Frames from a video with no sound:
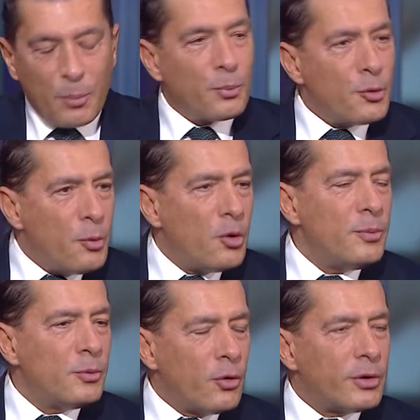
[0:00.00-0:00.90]
Bu
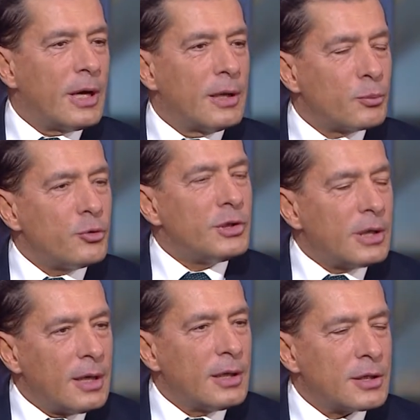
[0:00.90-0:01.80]
bölüm yokken bu
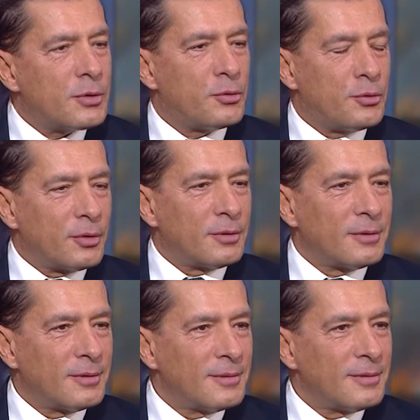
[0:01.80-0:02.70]
işler nasıl yürüyordu?
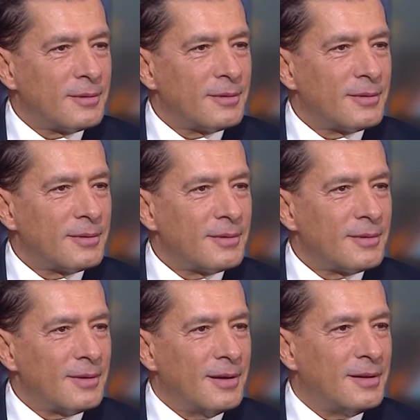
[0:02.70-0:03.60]

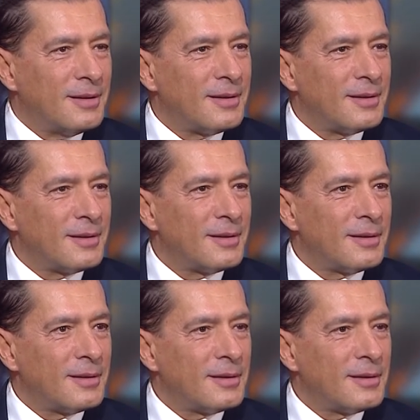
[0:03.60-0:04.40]
E, gayet normal.